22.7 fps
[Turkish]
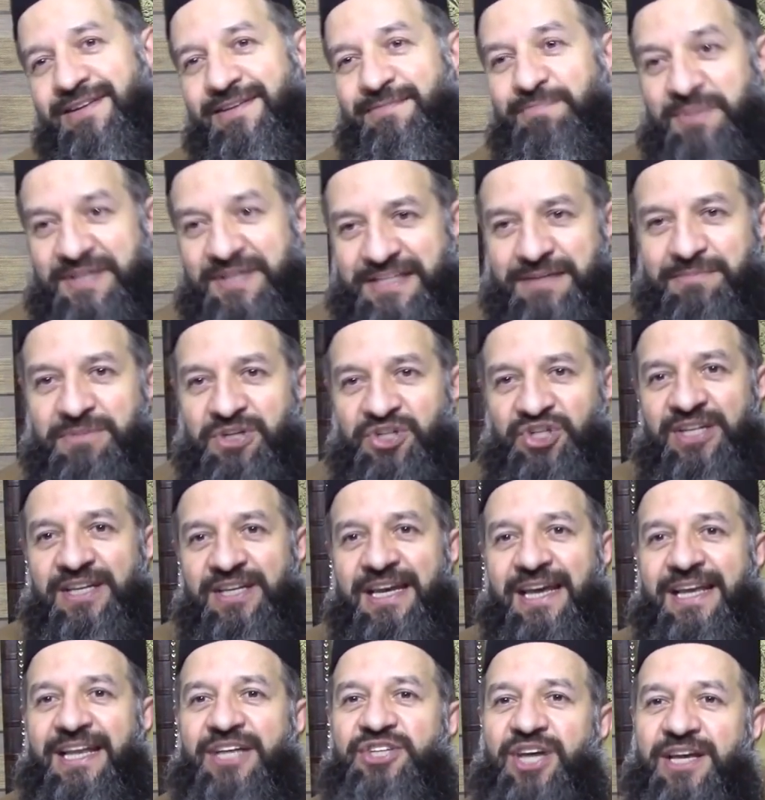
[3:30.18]
bizim için
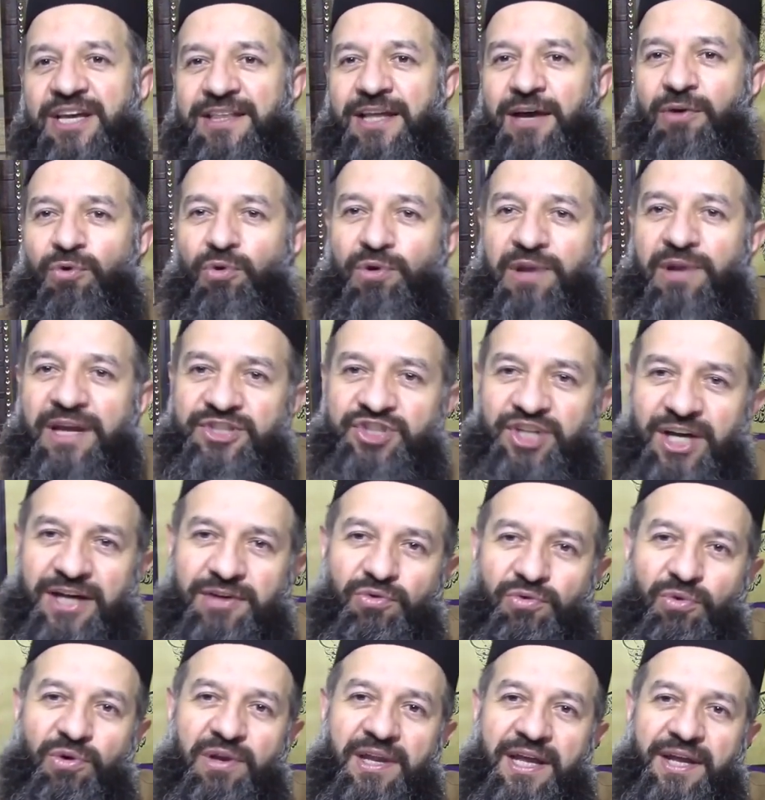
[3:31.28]
gelecekte
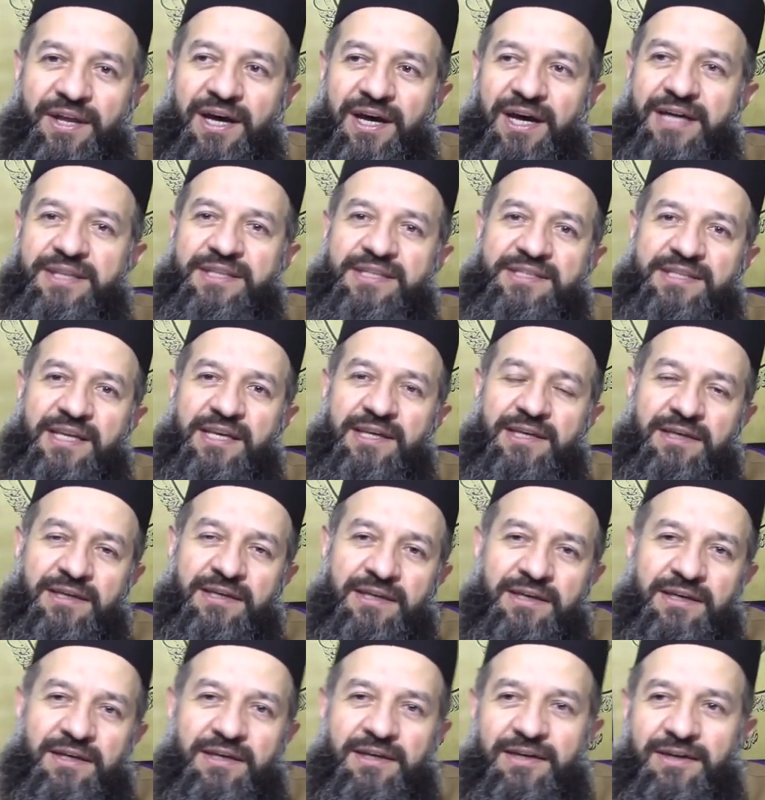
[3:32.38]
olacak olan hadiseyi
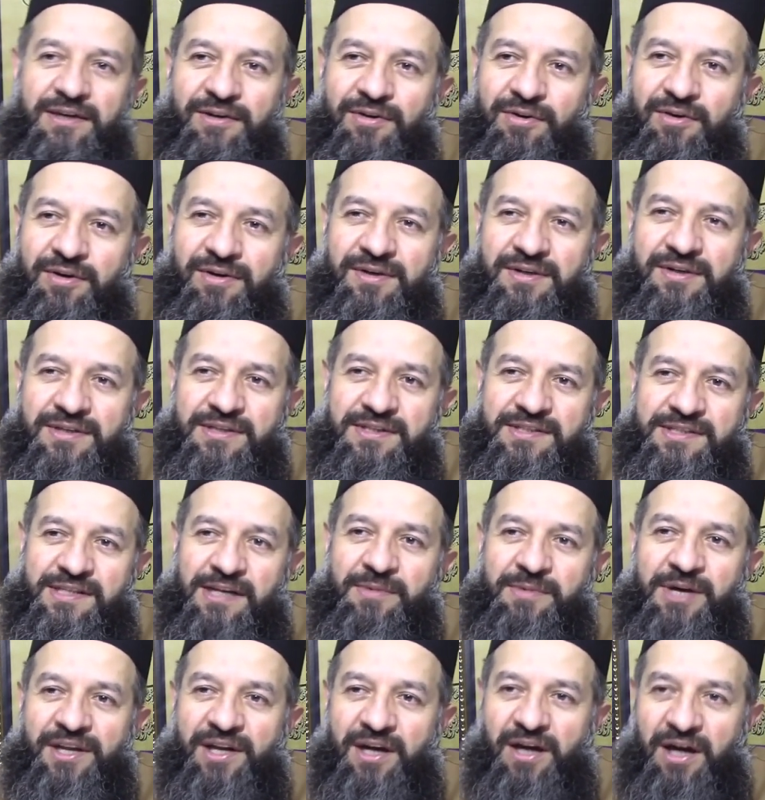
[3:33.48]

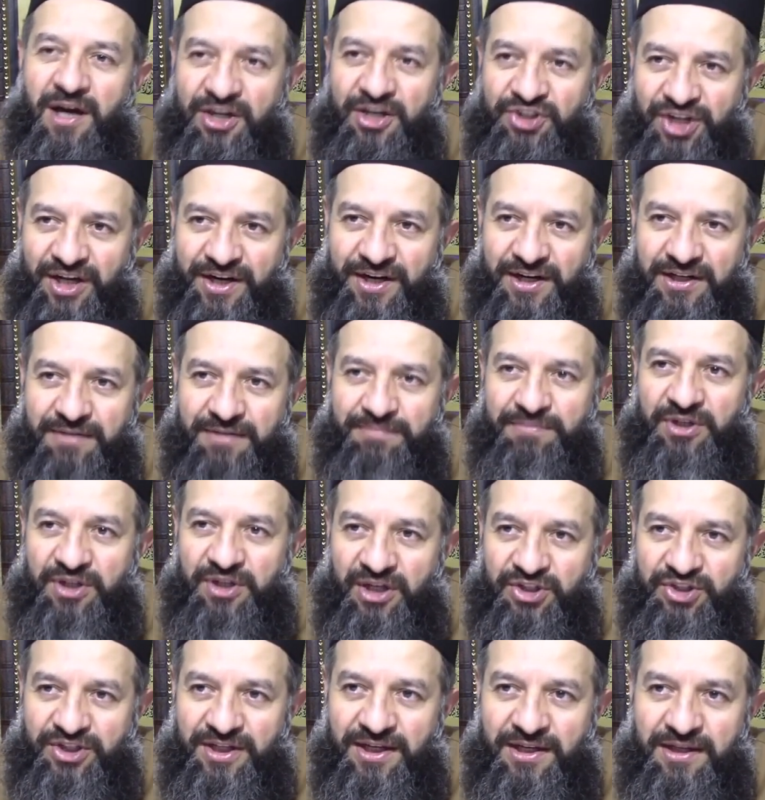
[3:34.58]
zaman aşarak
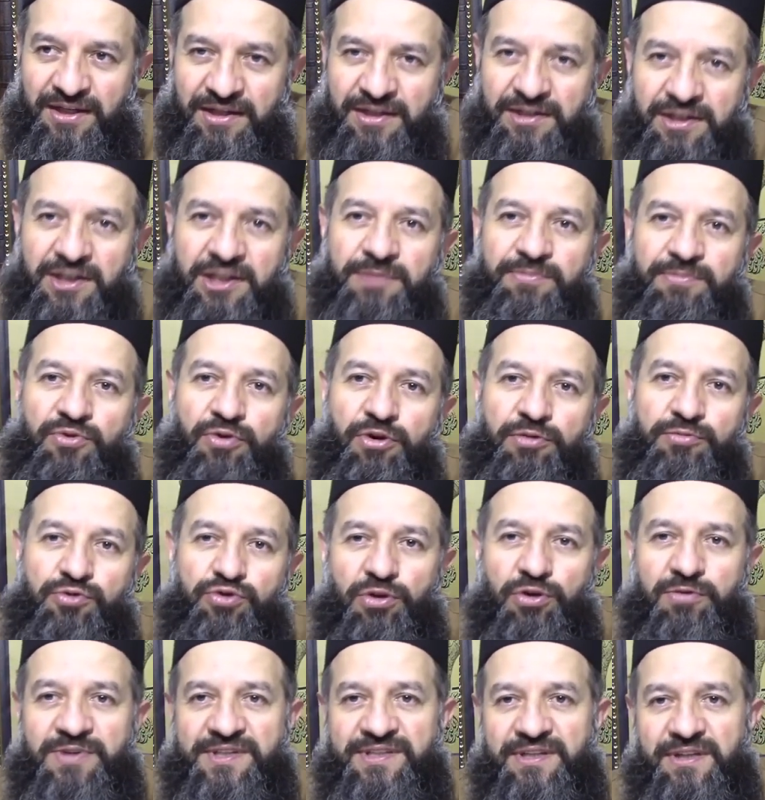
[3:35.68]
Miraç'ta gidip görmüş
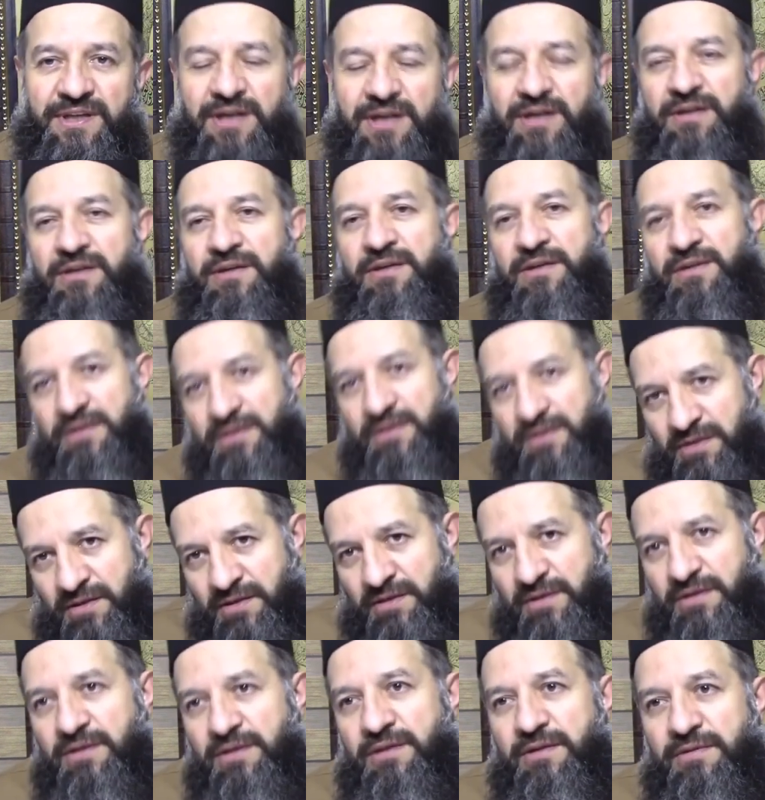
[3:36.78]
olması da
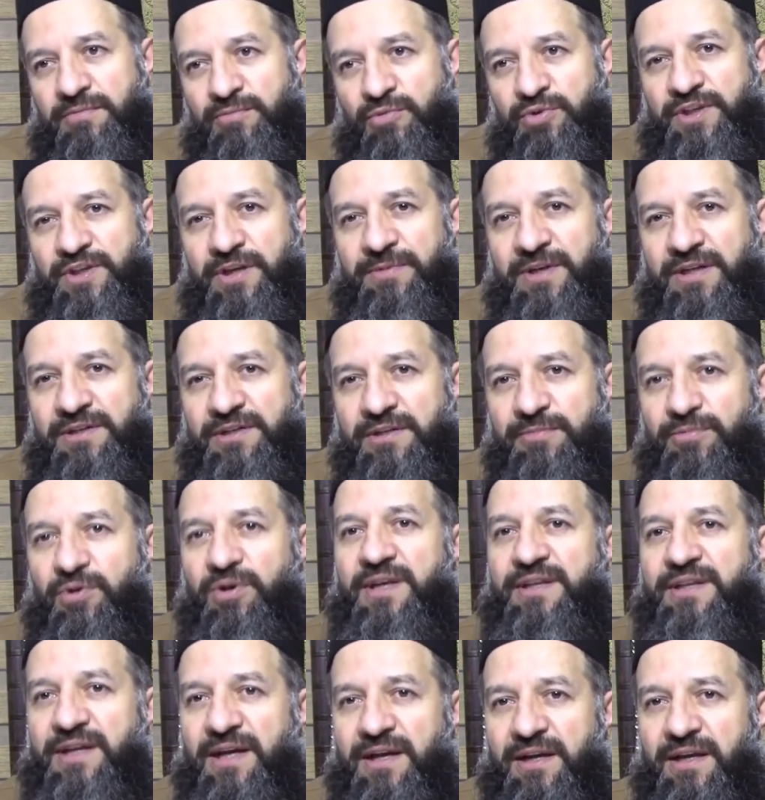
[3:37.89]
muhtemeldir.
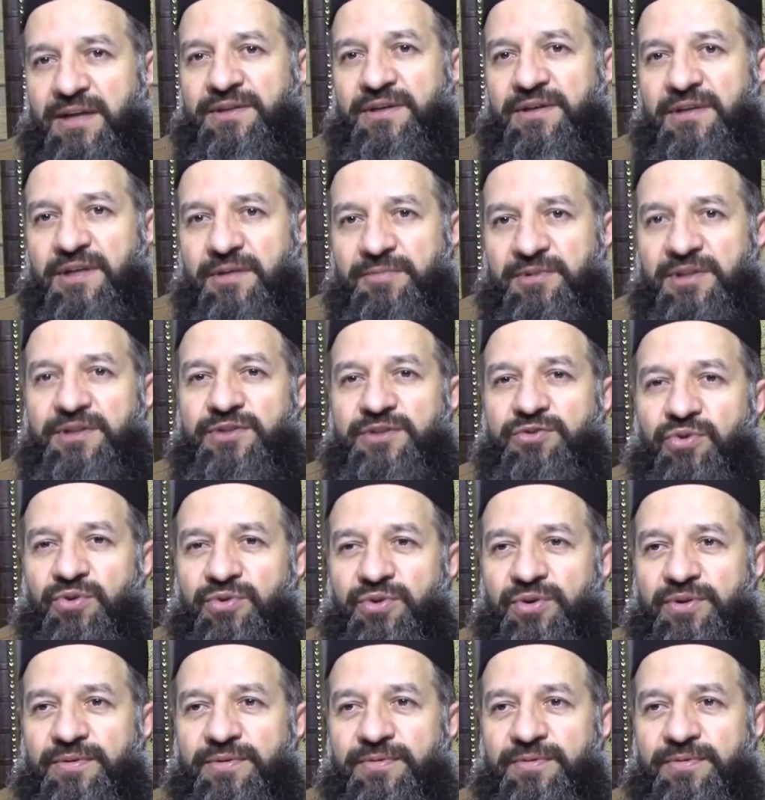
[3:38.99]
Böyle değerlendirilebilir konu.